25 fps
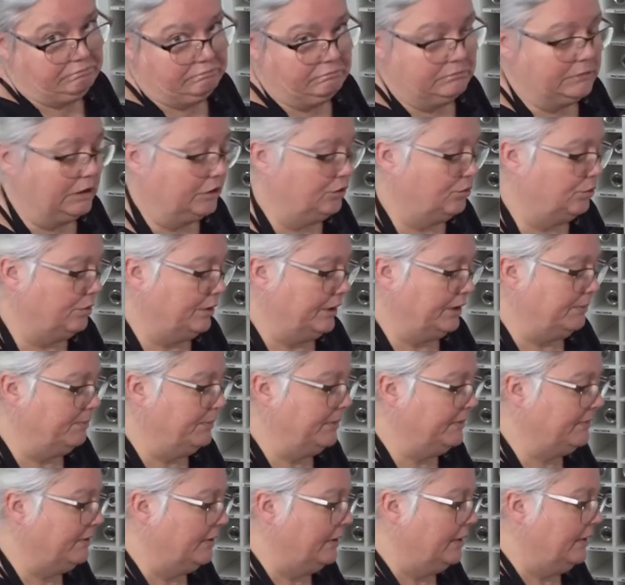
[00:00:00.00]
natürlich
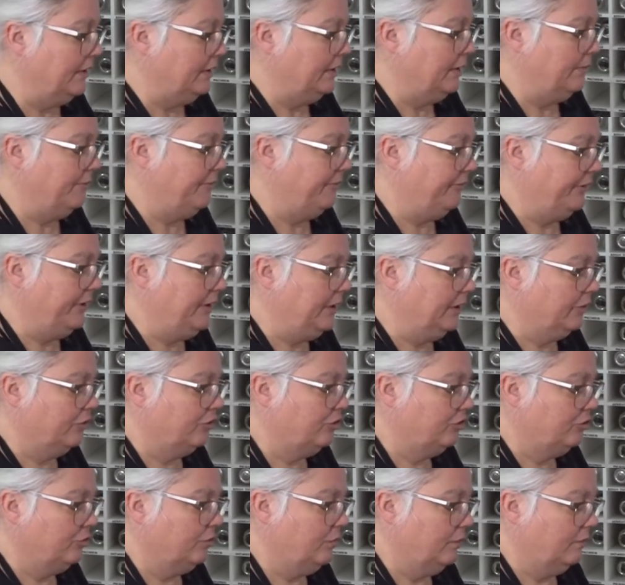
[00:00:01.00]
mit dem
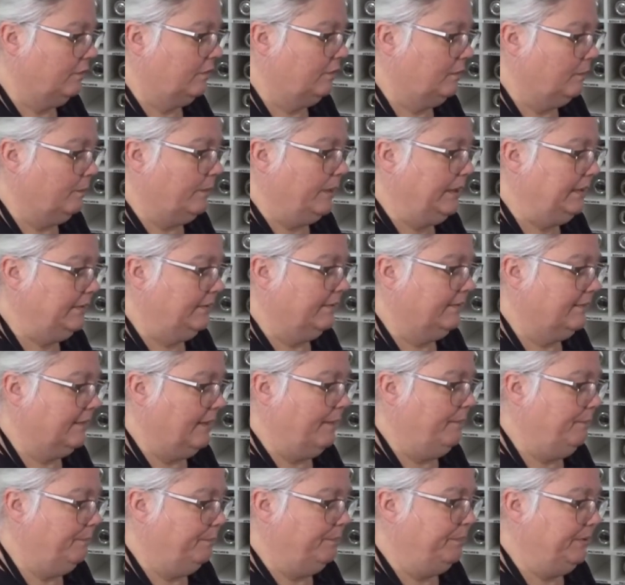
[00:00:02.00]
Fingerschutz, soweit es
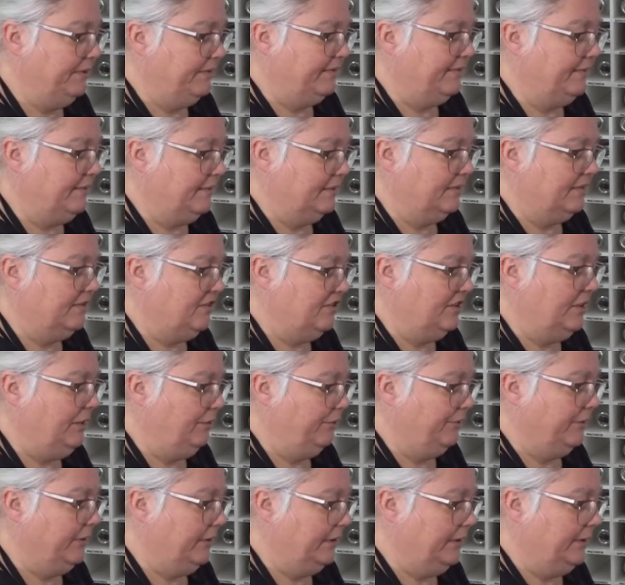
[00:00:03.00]
ein bisschen
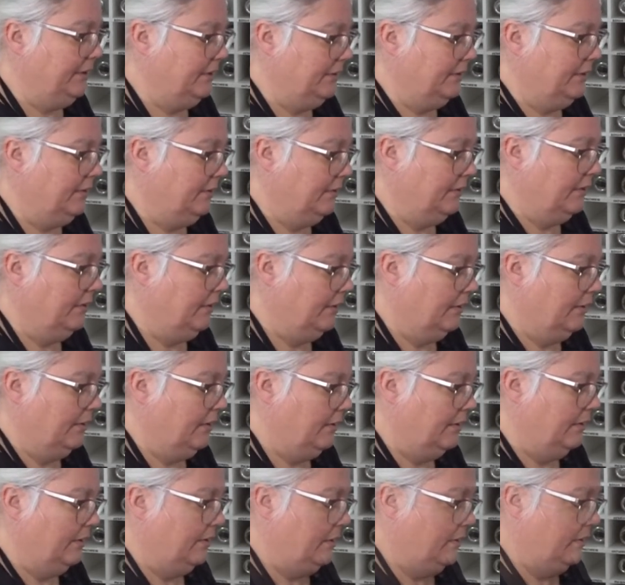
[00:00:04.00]
tiefer her.
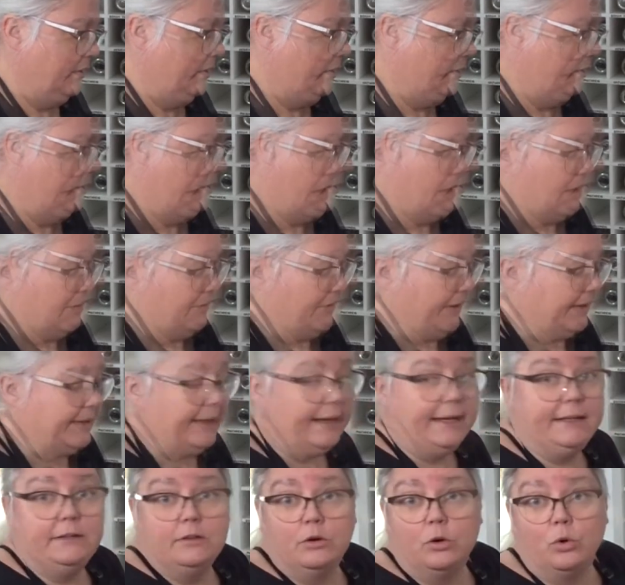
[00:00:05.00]
Wer
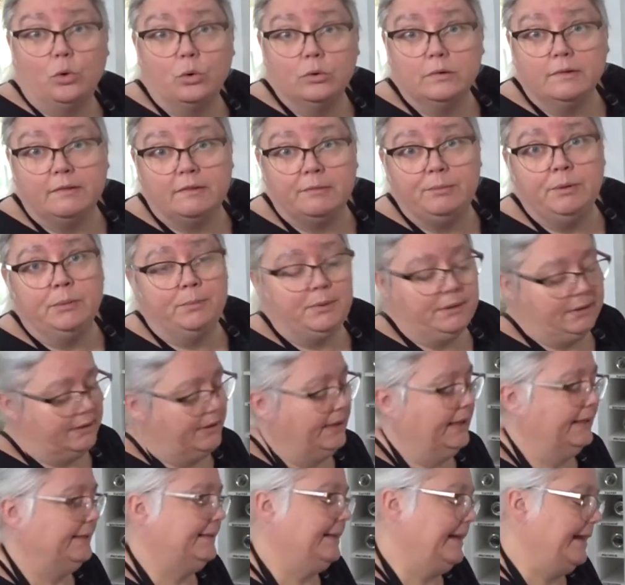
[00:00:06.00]
keine roten
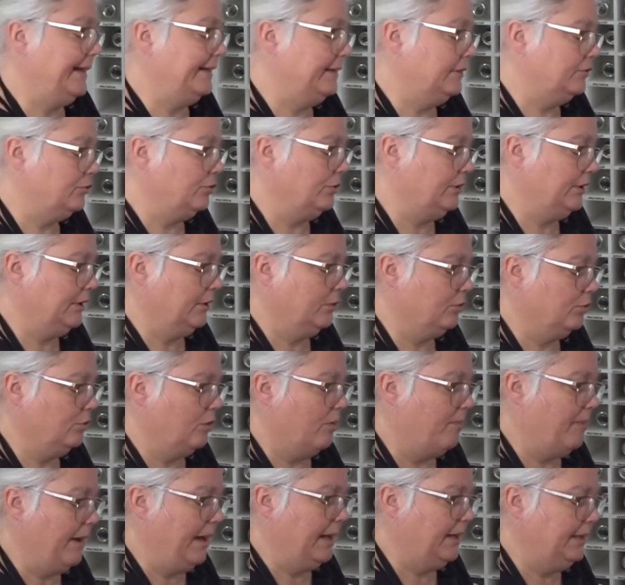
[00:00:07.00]
Zwiebeln hat, kann natürlich auch
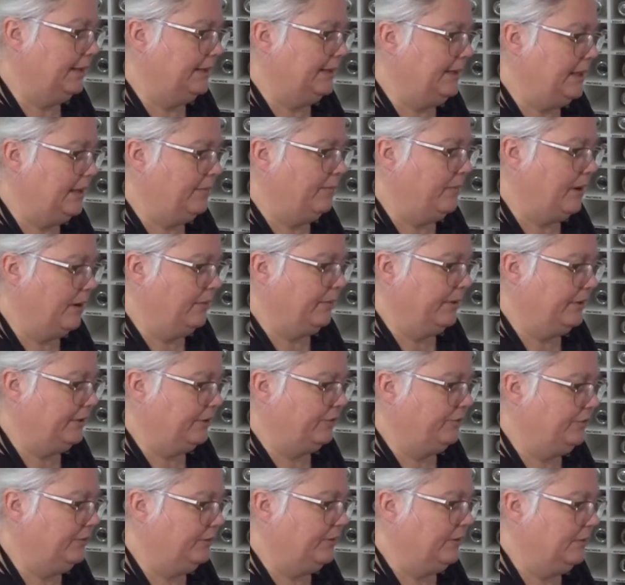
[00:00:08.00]
normale nehmen, aber ich
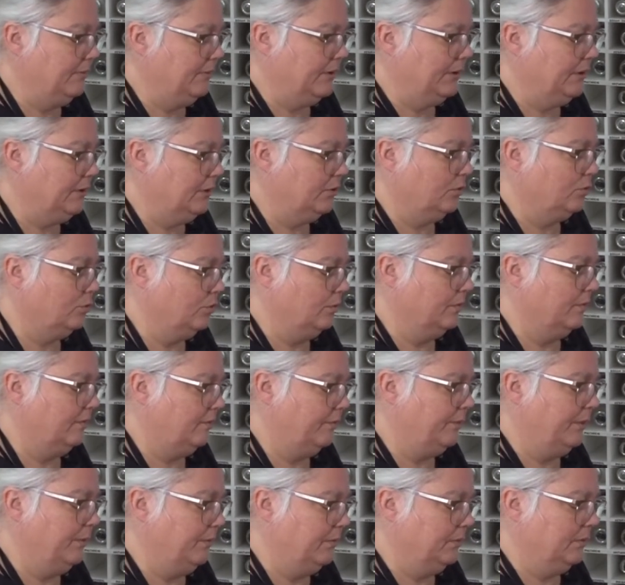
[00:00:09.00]
finde immer die roten
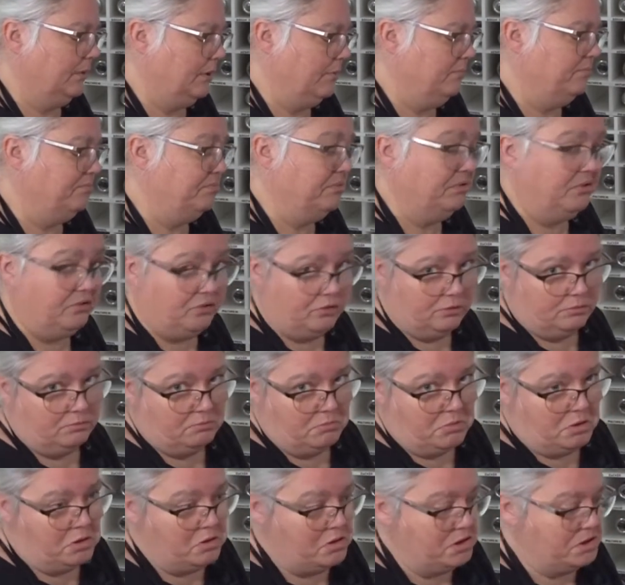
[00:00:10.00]
Zwiebeln ein bisschen
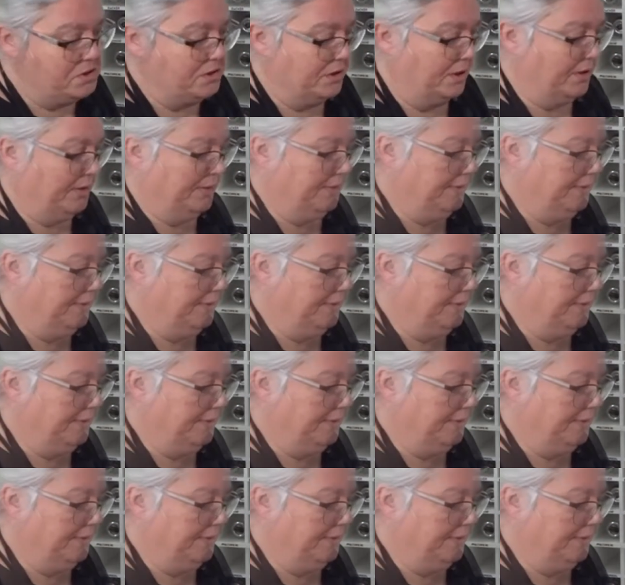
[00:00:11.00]
milder.